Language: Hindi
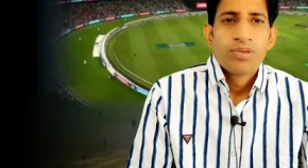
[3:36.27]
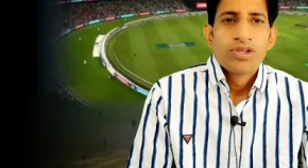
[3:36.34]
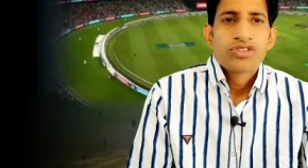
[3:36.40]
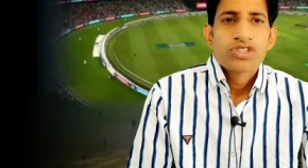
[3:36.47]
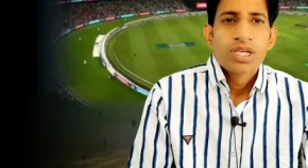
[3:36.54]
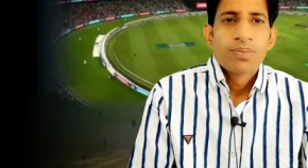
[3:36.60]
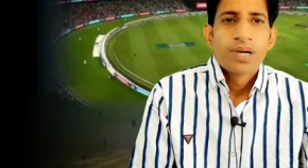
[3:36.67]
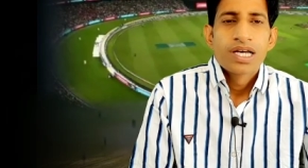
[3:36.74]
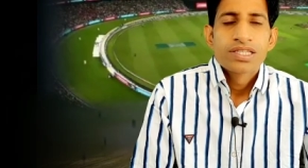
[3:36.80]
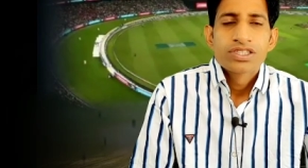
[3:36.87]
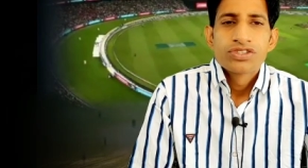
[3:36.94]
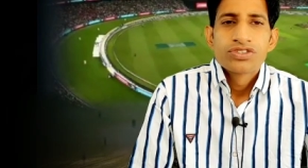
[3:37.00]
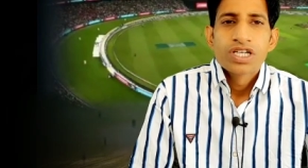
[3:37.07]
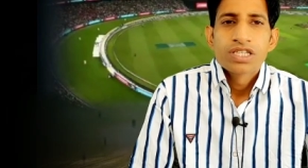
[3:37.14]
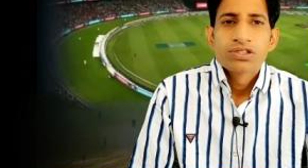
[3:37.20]
पिच की बात
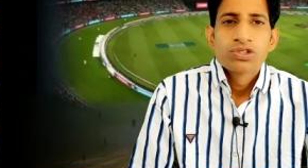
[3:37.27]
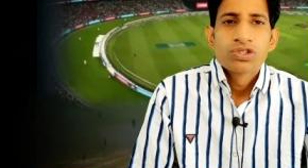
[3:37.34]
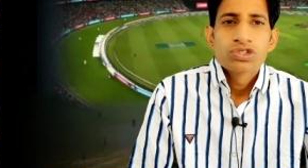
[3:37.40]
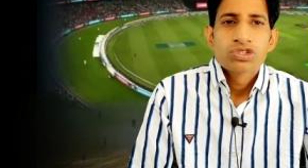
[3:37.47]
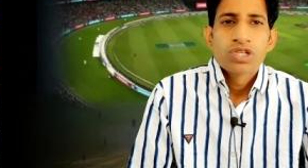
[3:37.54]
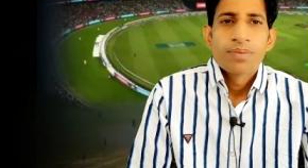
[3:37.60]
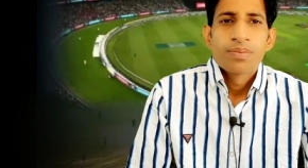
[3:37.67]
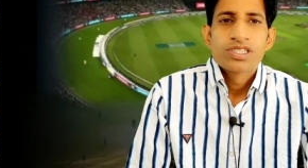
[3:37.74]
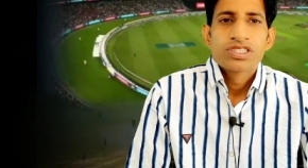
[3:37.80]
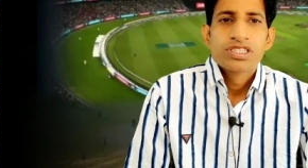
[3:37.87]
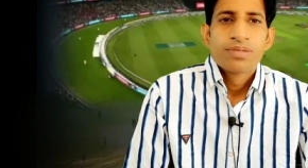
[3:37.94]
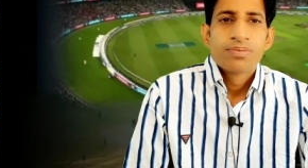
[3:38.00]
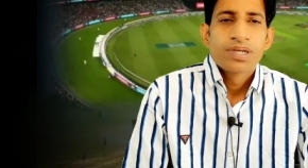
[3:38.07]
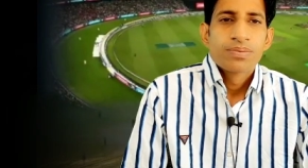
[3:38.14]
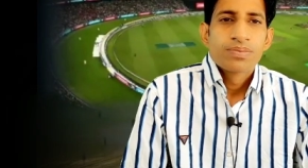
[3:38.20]
की जाए तो दोस्तों एम ए
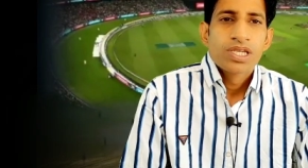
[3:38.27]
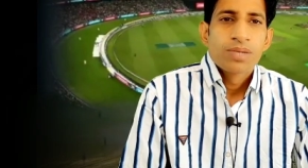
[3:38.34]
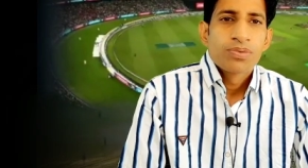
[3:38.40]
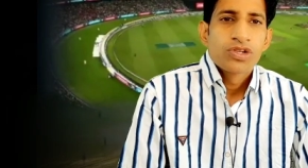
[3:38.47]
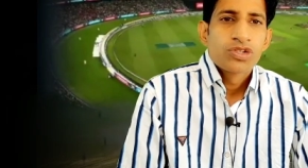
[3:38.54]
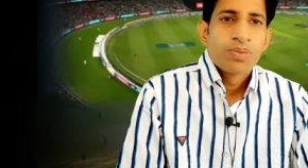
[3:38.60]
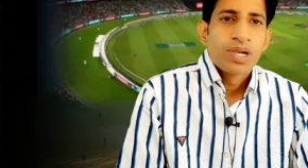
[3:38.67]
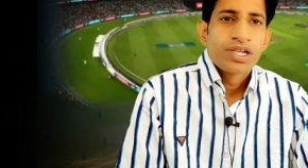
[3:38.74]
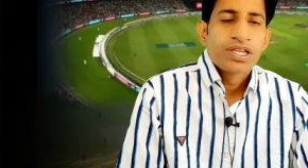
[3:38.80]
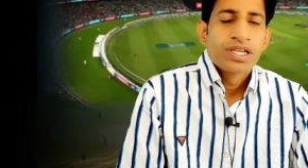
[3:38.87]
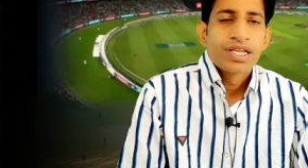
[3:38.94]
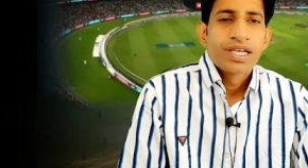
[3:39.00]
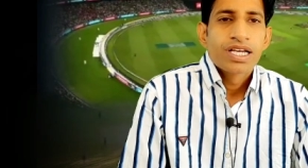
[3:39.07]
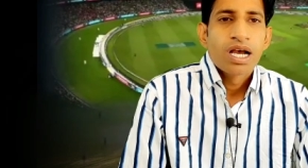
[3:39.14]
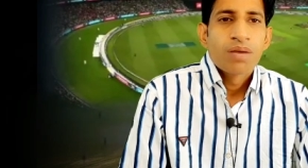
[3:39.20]
चिदम्बरम की पिच
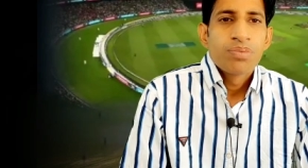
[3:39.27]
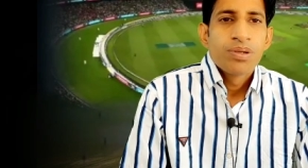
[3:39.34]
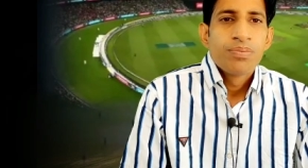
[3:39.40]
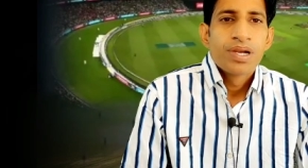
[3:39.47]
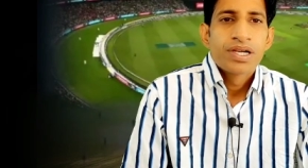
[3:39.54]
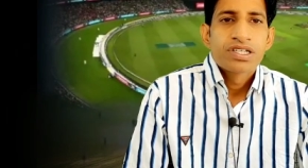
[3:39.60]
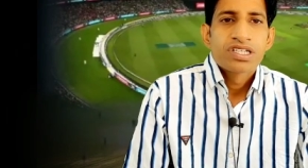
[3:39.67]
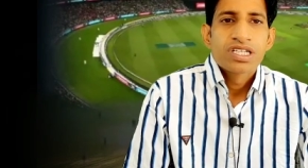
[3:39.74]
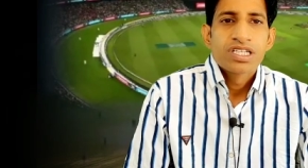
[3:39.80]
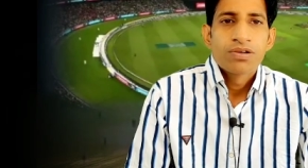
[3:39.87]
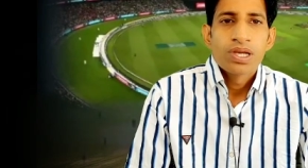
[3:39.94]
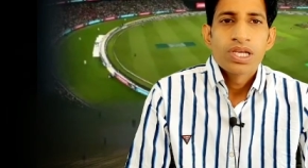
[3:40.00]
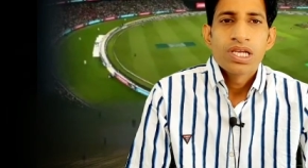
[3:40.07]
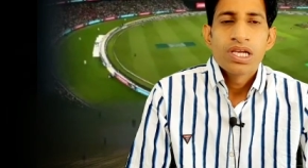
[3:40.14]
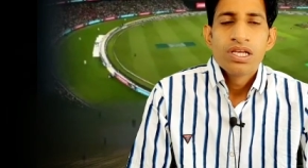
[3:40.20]
बैटिंग के लिए काफ़ी बेटर
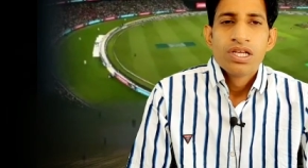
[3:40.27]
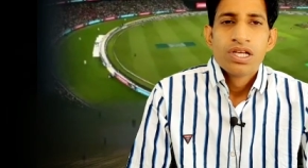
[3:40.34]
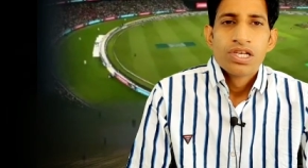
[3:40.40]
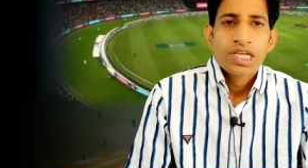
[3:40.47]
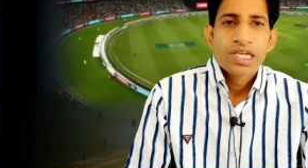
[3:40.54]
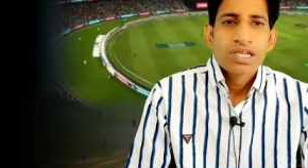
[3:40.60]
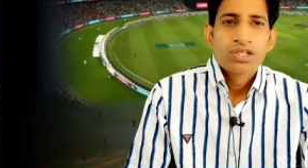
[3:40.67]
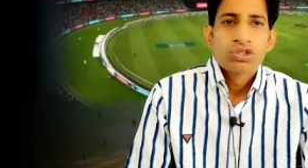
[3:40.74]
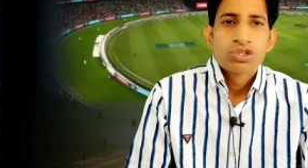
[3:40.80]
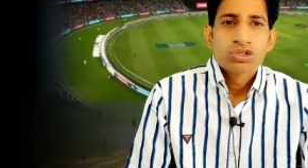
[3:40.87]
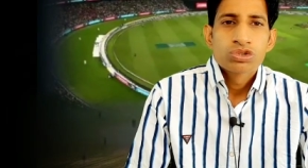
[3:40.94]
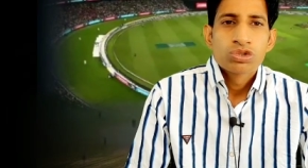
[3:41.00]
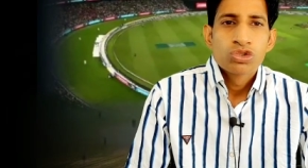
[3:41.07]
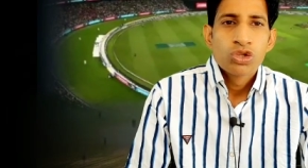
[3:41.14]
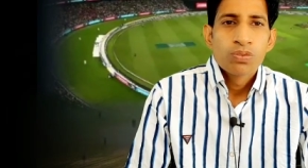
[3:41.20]
रहने वाली है लेकिन
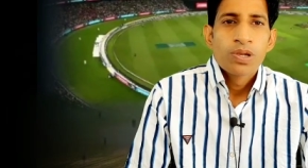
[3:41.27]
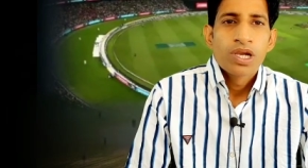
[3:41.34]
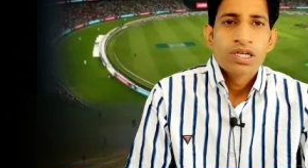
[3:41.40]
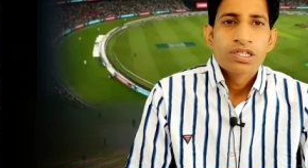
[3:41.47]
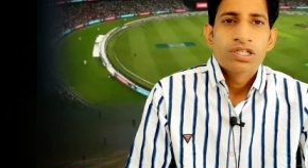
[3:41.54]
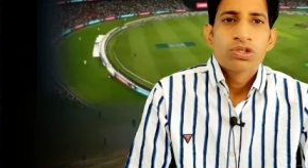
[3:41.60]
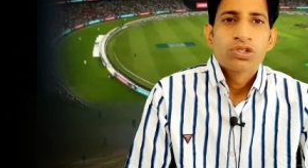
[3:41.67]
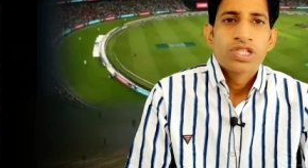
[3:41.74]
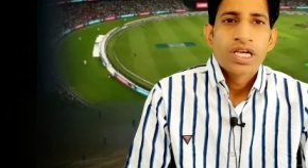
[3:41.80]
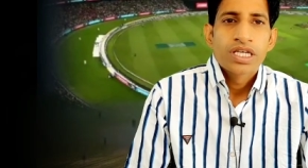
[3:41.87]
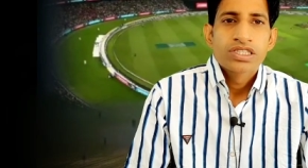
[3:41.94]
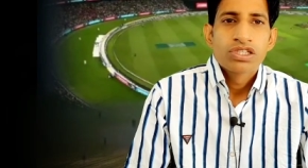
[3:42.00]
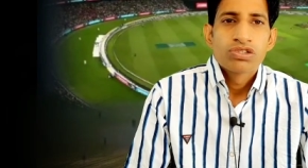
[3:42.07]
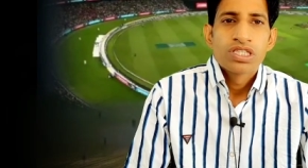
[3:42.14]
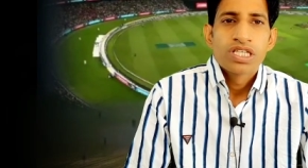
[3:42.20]
दोस्तों ड्यू फैक्टर को
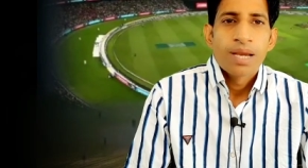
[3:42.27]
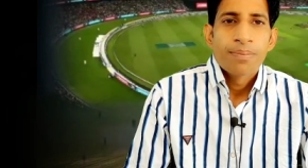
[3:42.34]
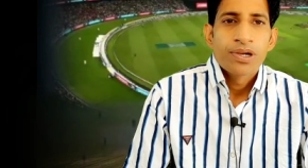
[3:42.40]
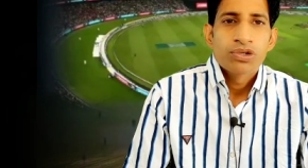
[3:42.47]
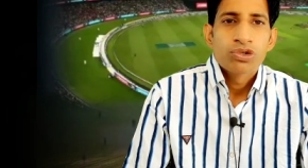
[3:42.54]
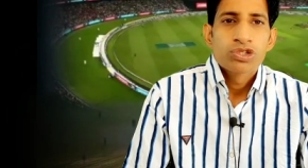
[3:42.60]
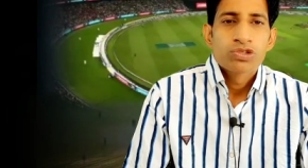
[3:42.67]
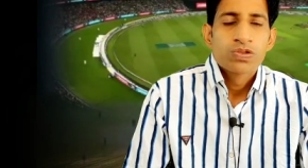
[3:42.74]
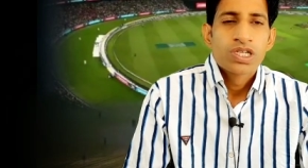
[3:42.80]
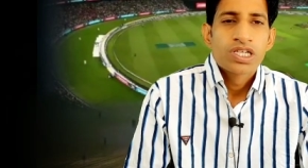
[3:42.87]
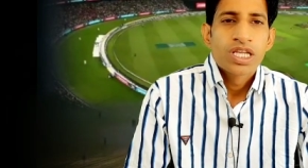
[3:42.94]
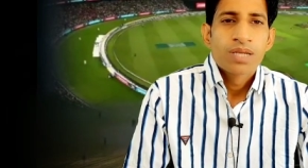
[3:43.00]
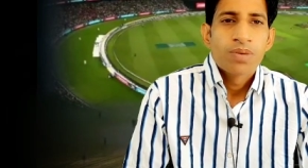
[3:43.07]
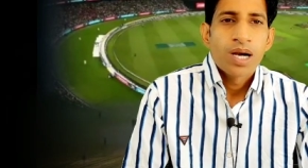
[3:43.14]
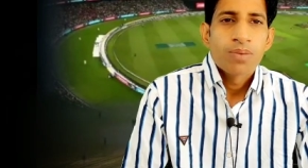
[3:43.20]
देखते हुए यहाँ पे टॉस
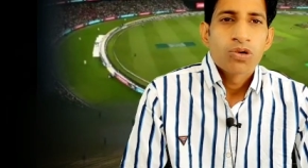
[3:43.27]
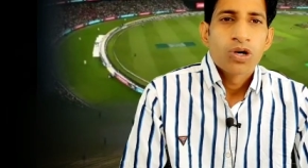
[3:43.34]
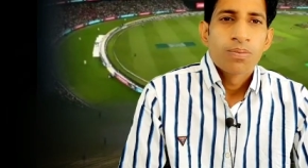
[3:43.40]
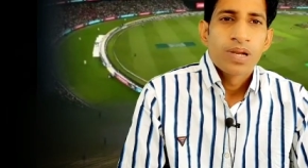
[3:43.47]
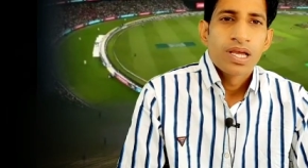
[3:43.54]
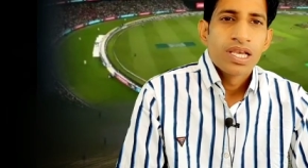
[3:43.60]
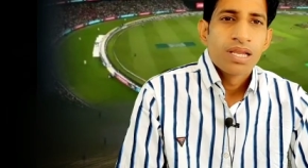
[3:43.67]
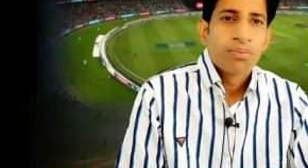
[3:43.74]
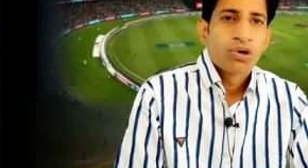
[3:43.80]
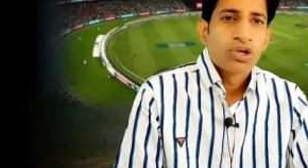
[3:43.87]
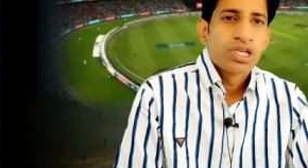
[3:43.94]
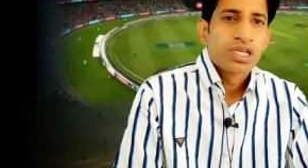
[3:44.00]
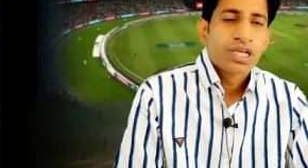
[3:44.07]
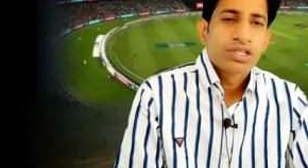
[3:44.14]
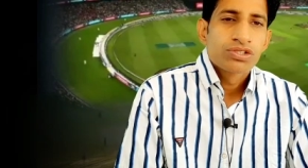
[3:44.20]
विनर टीम आपको पहले
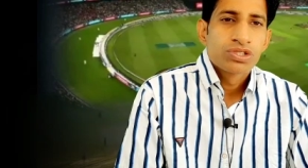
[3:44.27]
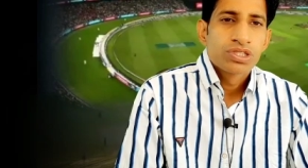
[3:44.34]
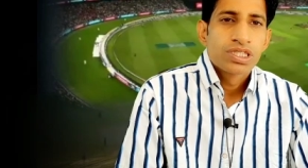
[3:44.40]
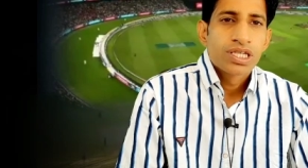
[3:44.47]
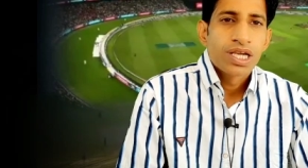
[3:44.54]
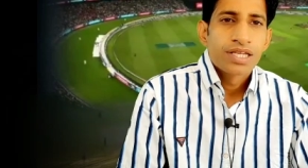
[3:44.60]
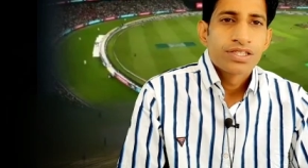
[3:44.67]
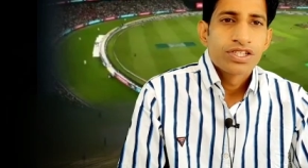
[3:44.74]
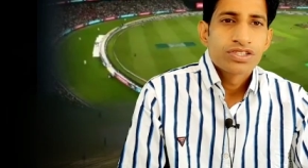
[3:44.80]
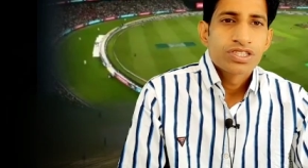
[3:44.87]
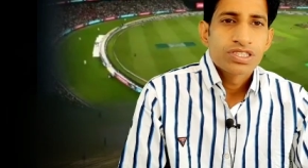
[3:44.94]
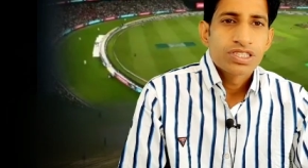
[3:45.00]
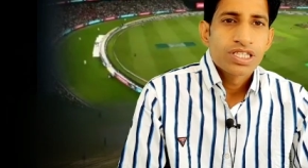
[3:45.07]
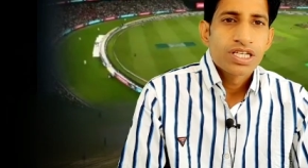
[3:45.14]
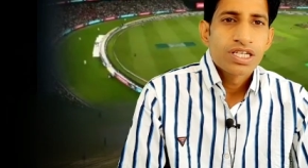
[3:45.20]
बॉलिंग करती हुई दिखाई दे
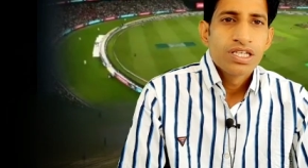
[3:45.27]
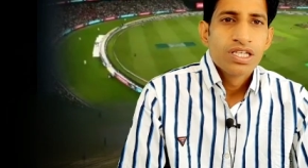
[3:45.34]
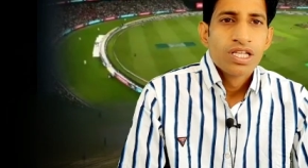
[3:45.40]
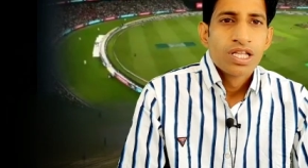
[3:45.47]
सकती है